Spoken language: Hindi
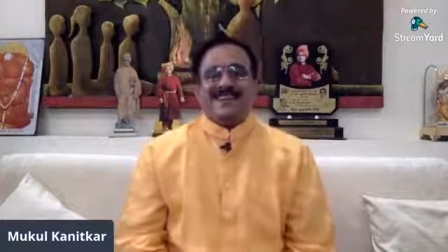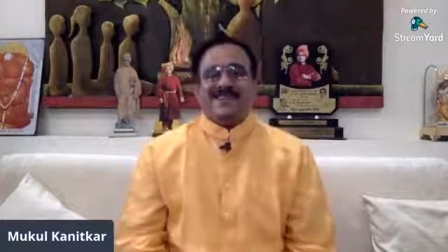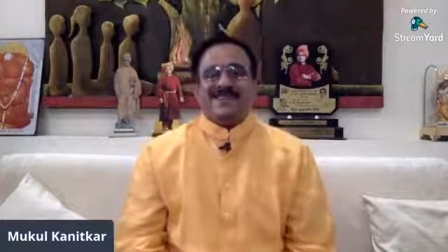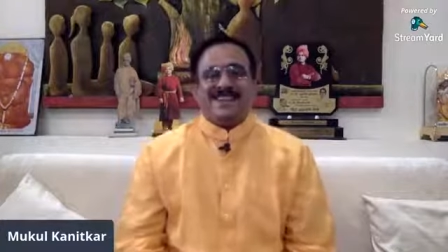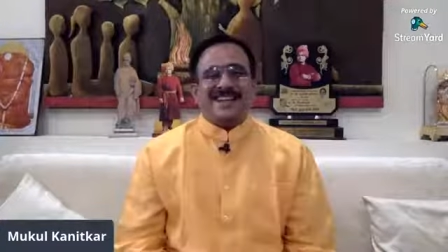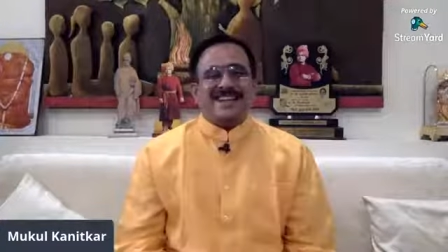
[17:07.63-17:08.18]
तो
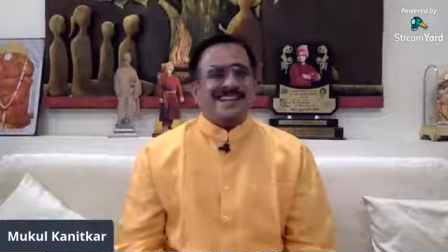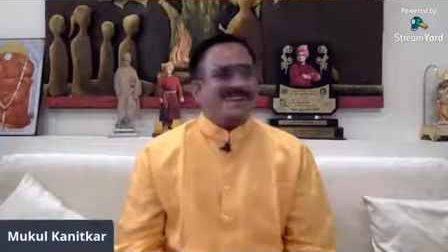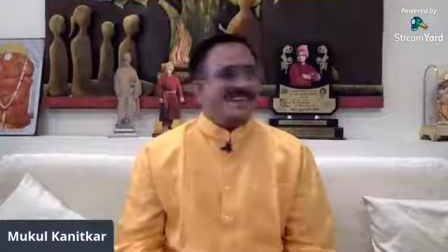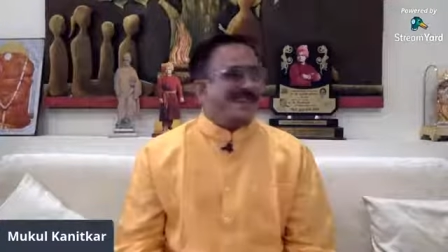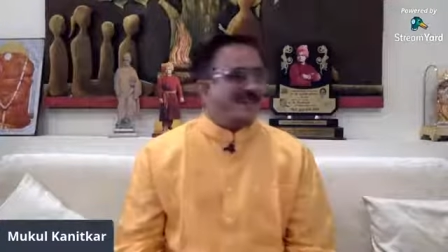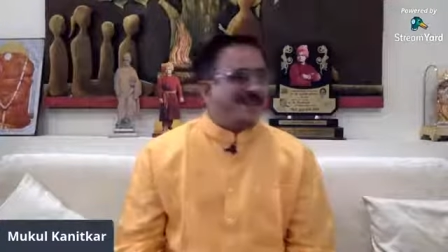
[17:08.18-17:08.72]
नरेंद्र
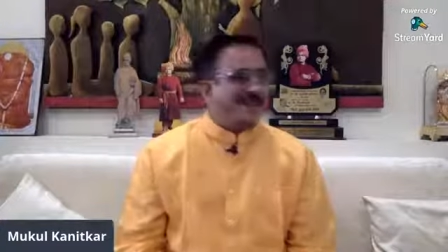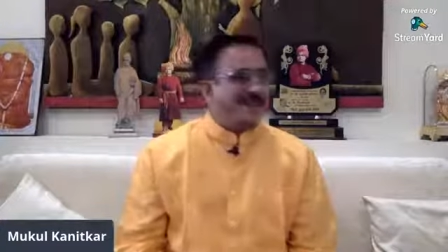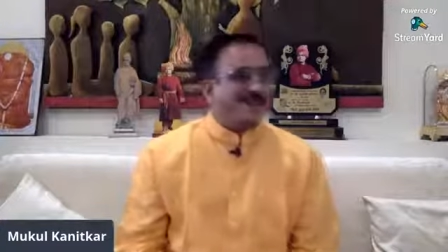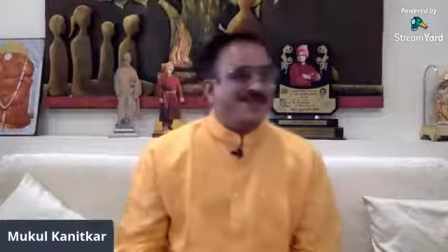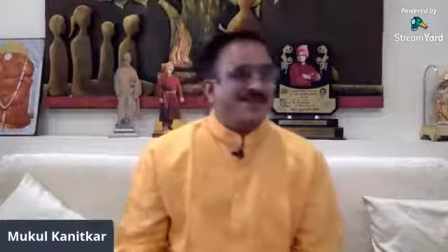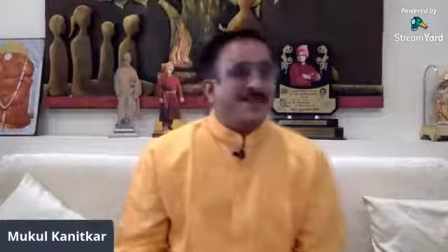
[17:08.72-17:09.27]
ने ढूंढना
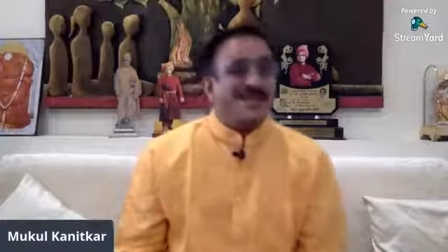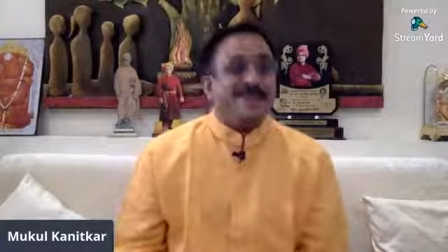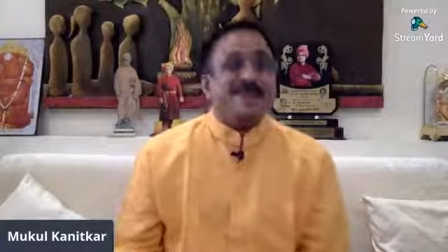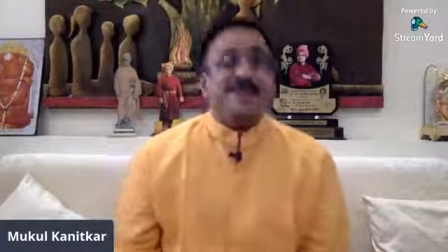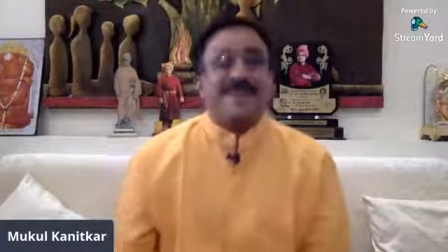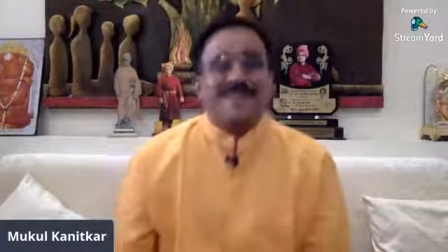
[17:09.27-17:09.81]
शुरू कर दिया
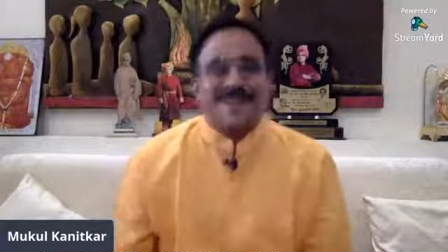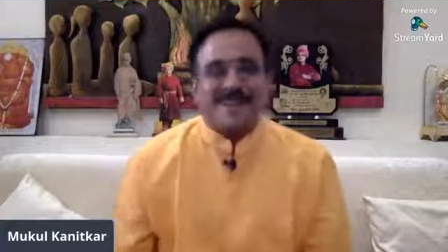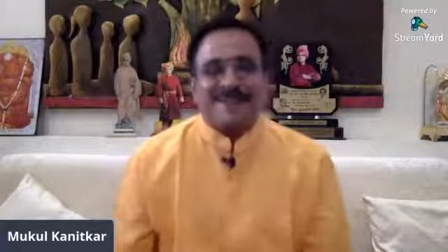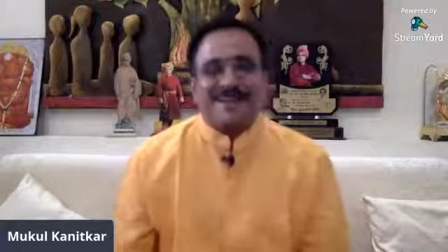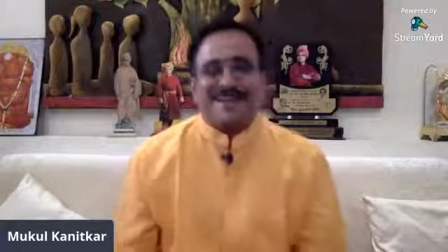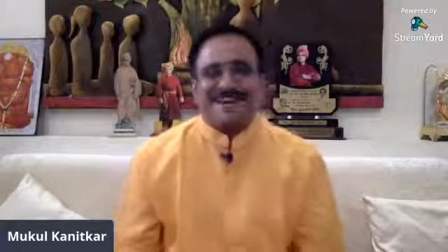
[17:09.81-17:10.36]
भगवान कहाँ
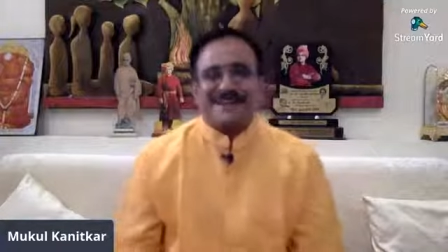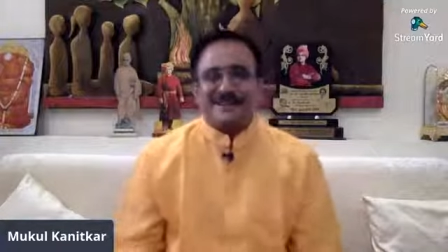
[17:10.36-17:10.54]
मिलेगा